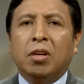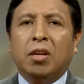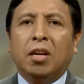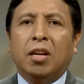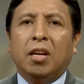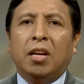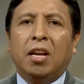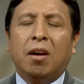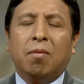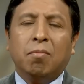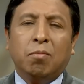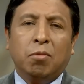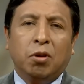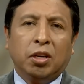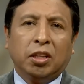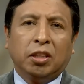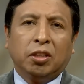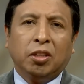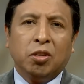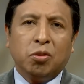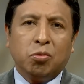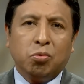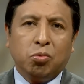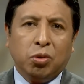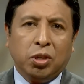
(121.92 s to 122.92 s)
la
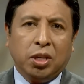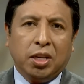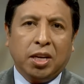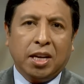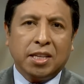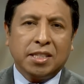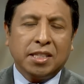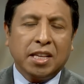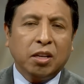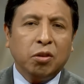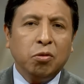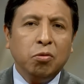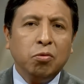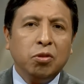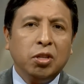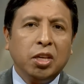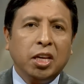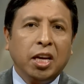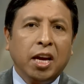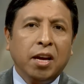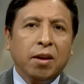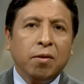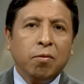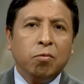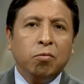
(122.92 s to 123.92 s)
muerte de su hija, hasta que un
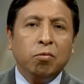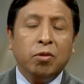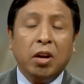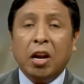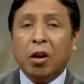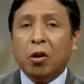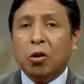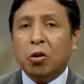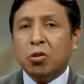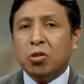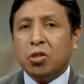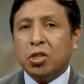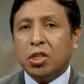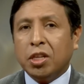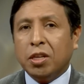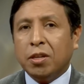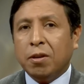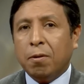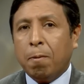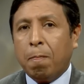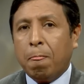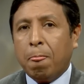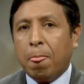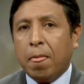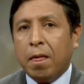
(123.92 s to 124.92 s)
día, una noche,
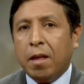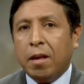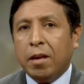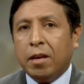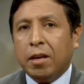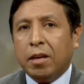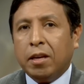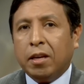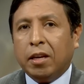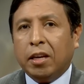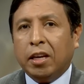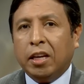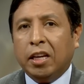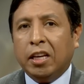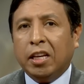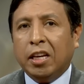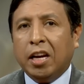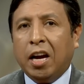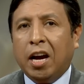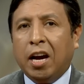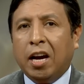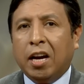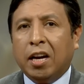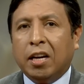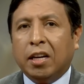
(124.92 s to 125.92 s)

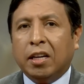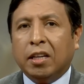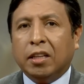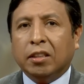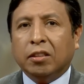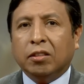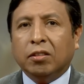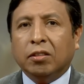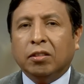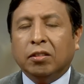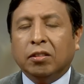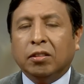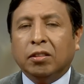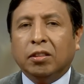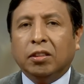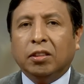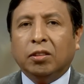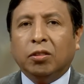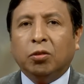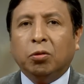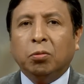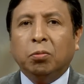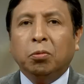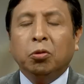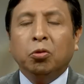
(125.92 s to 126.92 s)
ella eh,
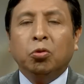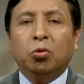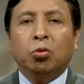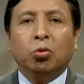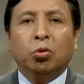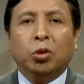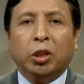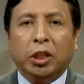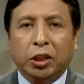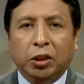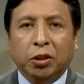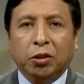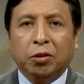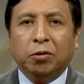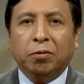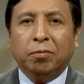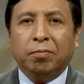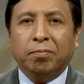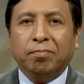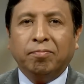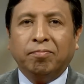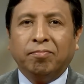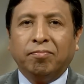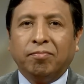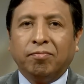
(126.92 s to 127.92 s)
tuvo un sueño.
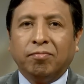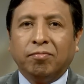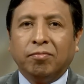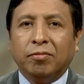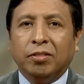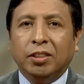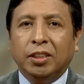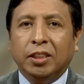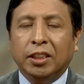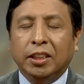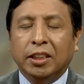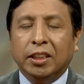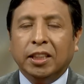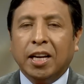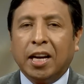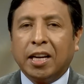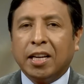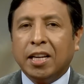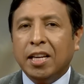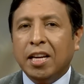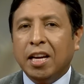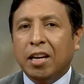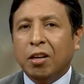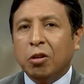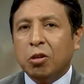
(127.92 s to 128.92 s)
Y
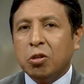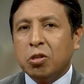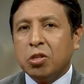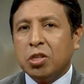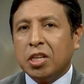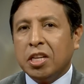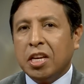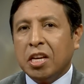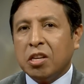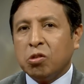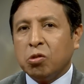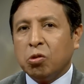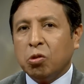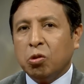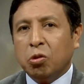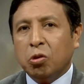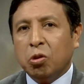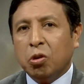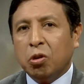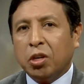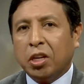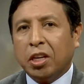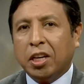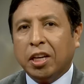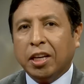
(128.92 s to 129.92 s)
aquella noche ella
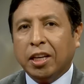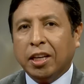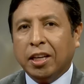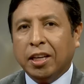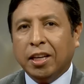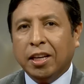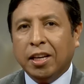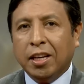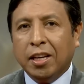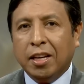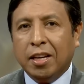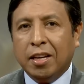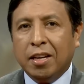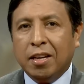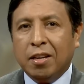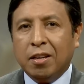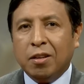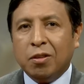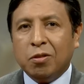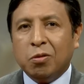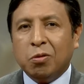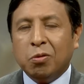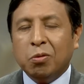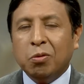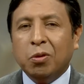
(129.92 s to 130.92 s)
soñó que
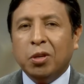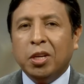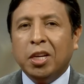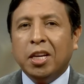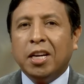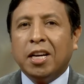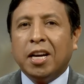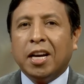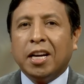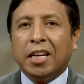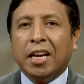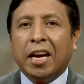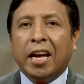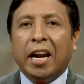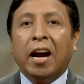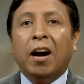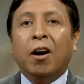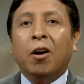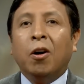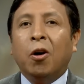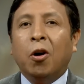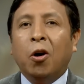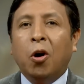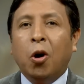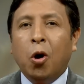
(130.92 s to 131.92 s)
su hija ya era
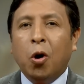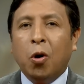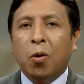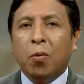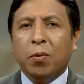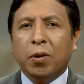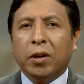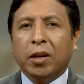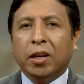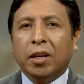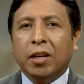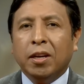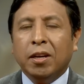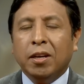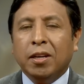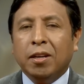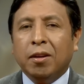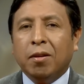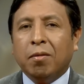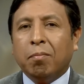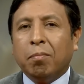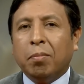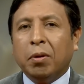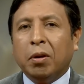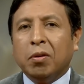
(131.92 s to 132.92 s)
joven,
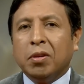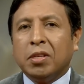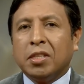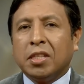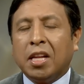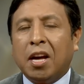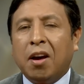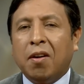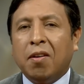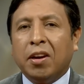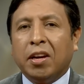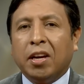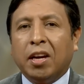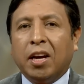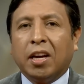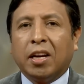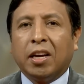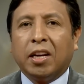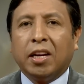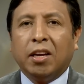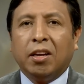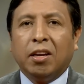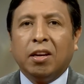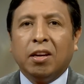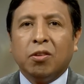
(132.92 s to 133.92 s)
pero estaba en
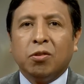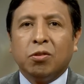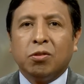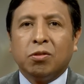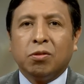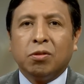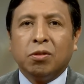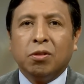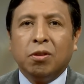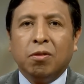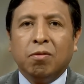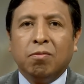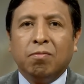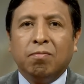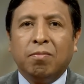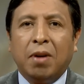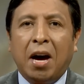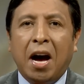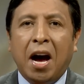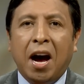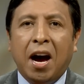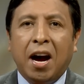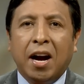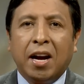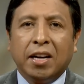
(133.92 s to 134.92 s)
aquellos
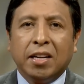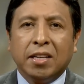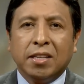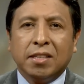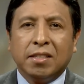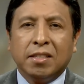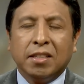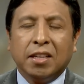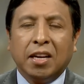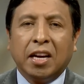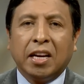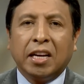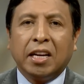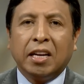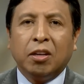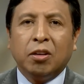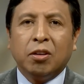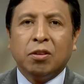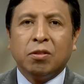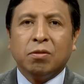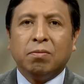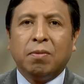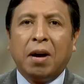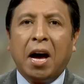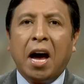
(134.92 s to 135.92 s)
bares, en
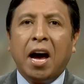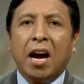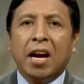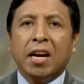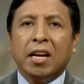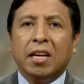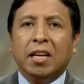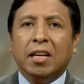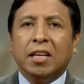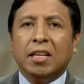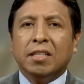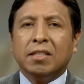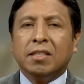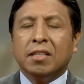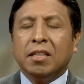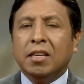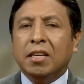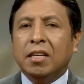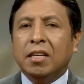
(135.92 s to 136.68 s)
aquellos bailes,